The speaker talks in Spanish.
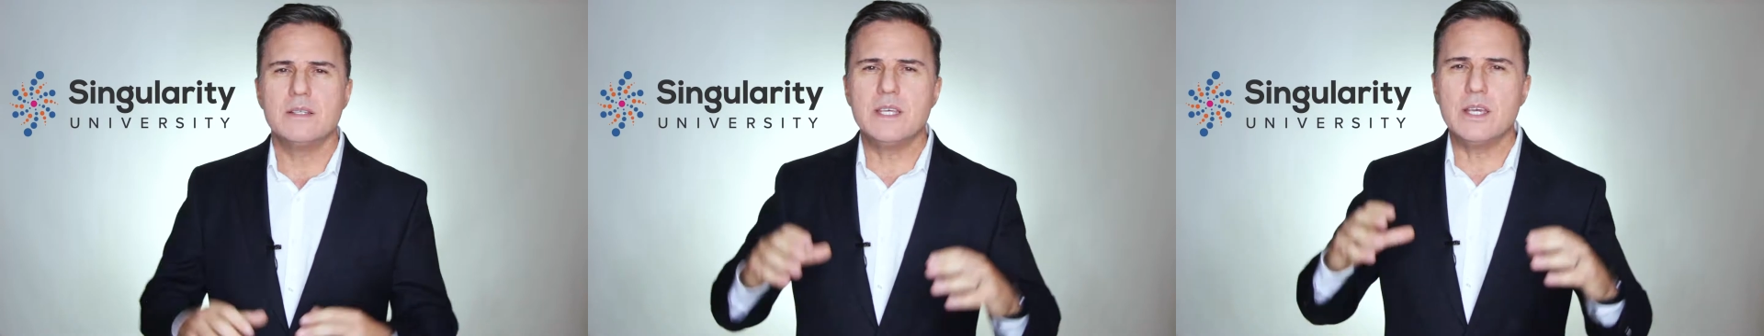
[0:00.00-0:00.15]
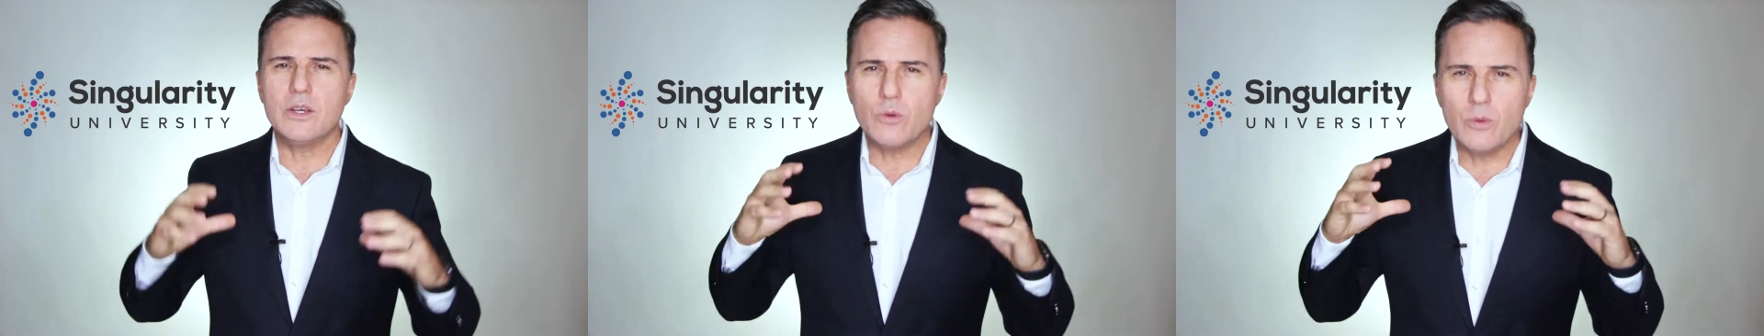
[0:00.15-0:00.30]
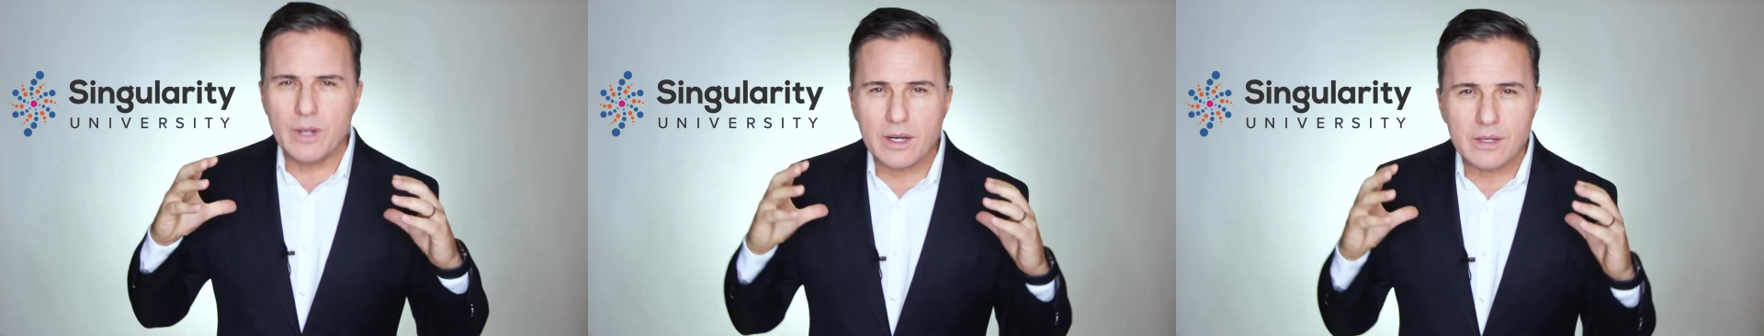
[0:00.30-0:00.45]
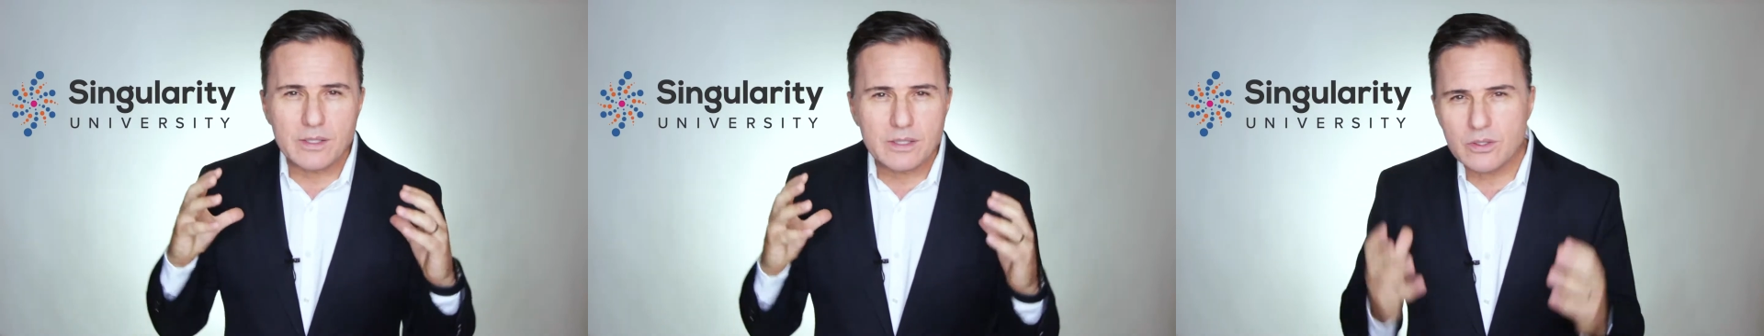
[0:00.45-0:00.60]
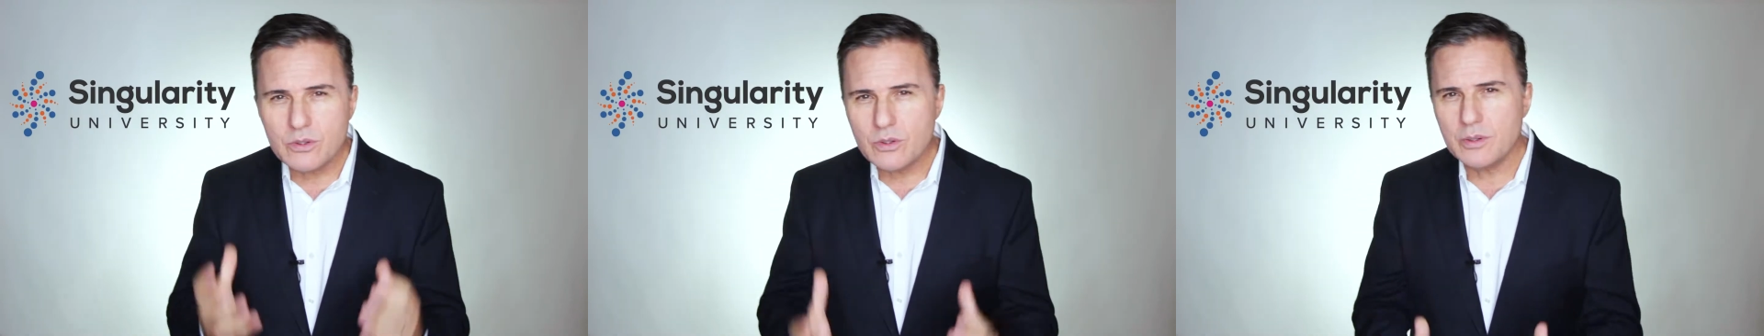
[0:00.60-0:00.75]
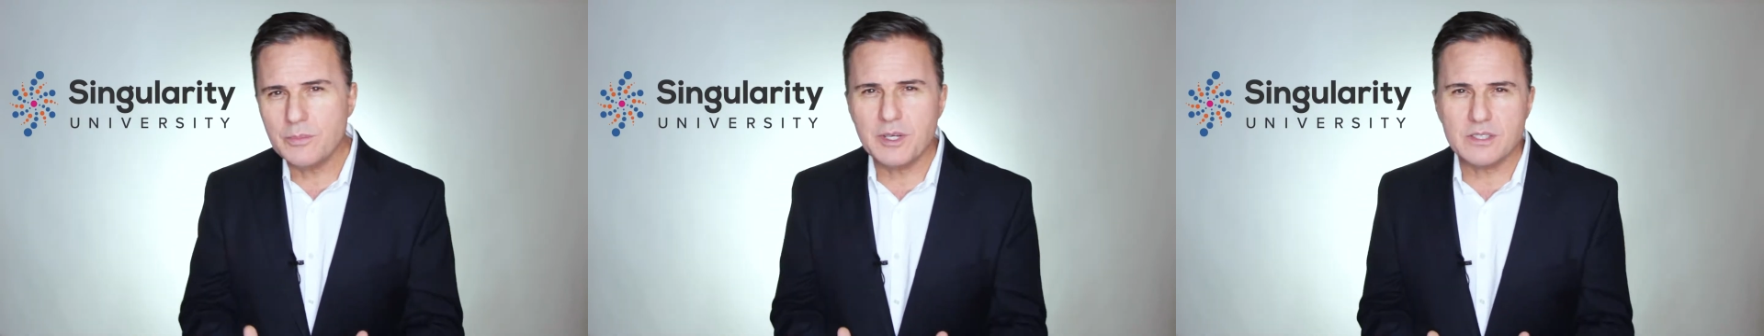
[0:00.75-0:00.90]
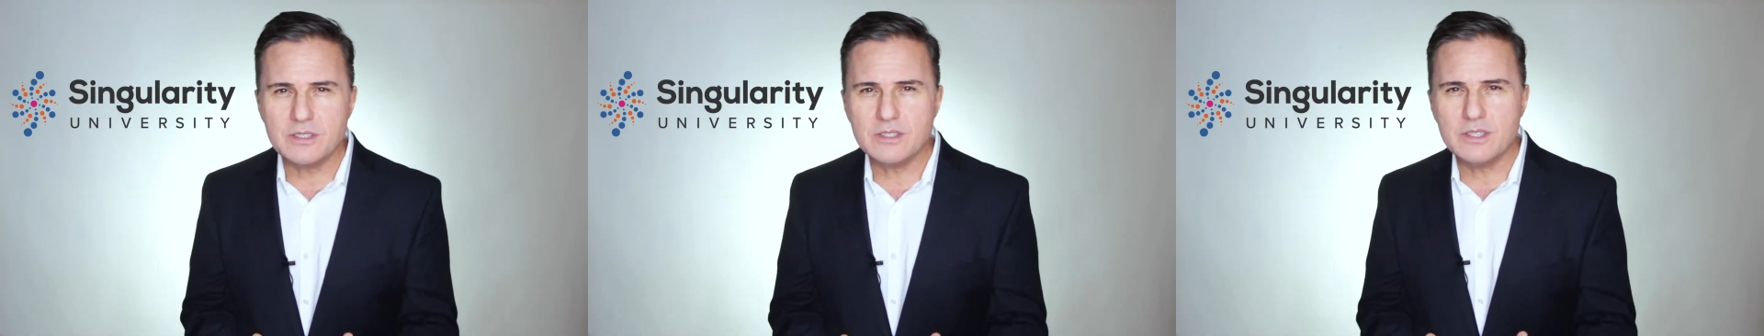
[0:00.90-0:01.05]
Singularity
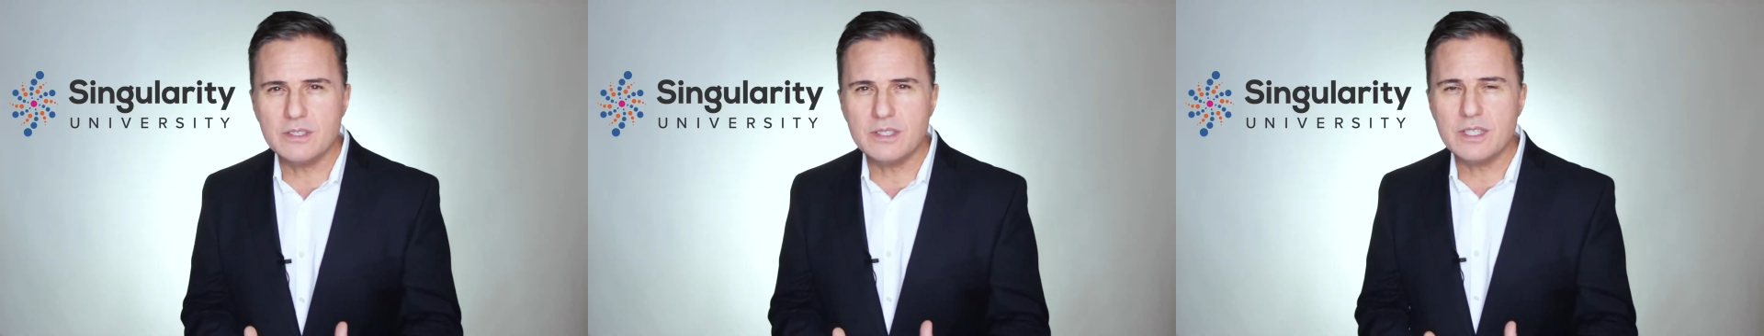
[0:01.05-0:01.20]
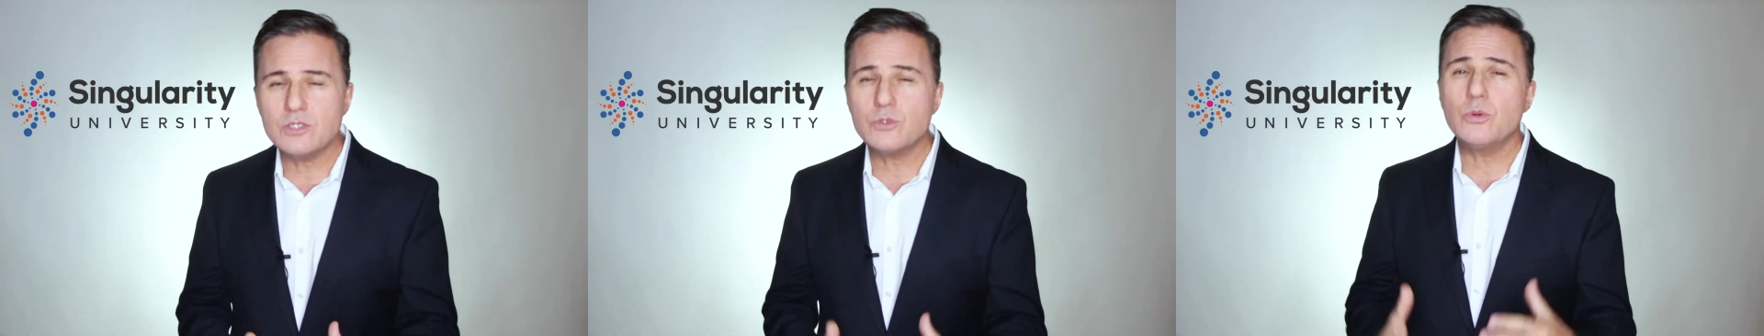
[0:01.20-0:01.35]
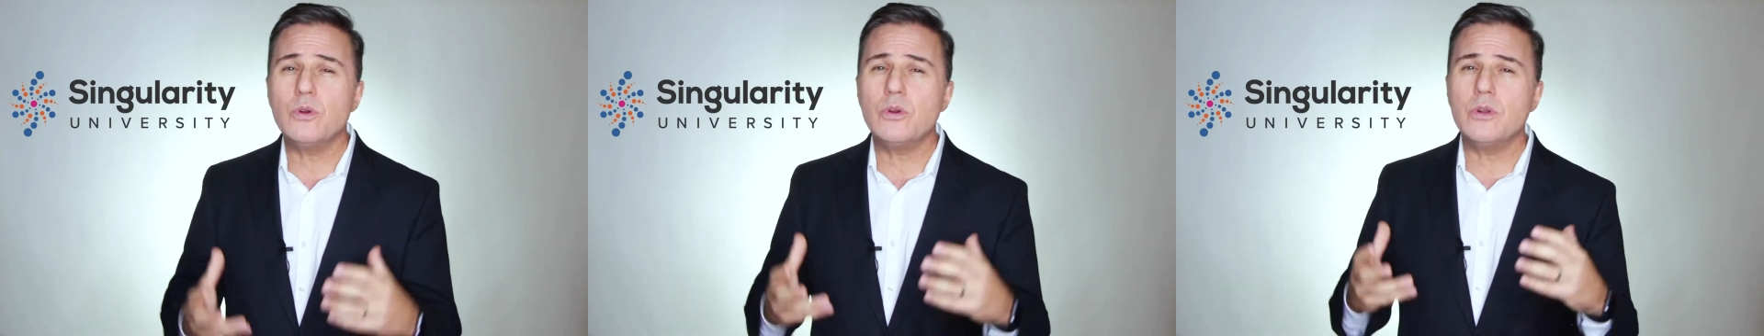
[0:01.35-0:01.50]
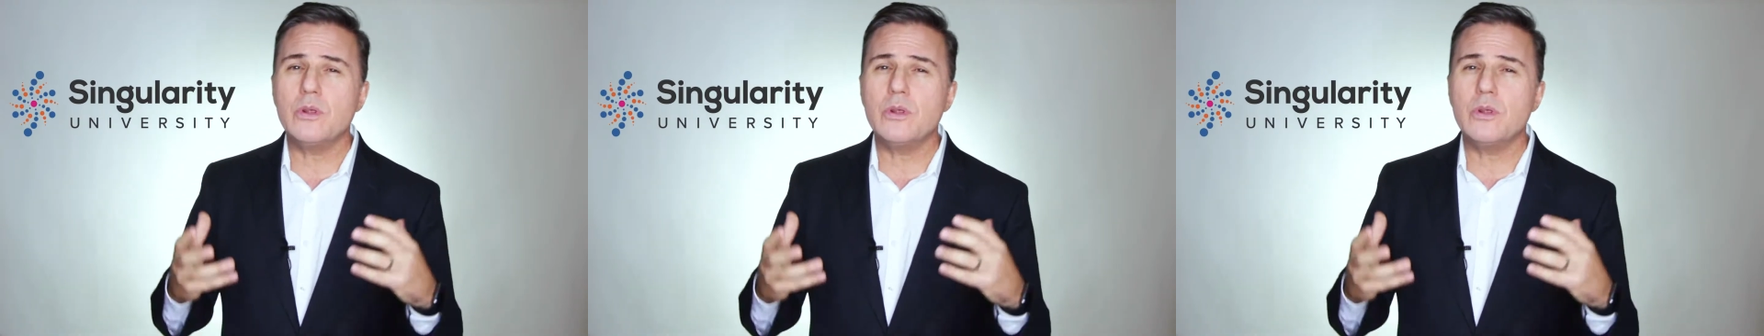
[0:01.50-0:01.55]
University es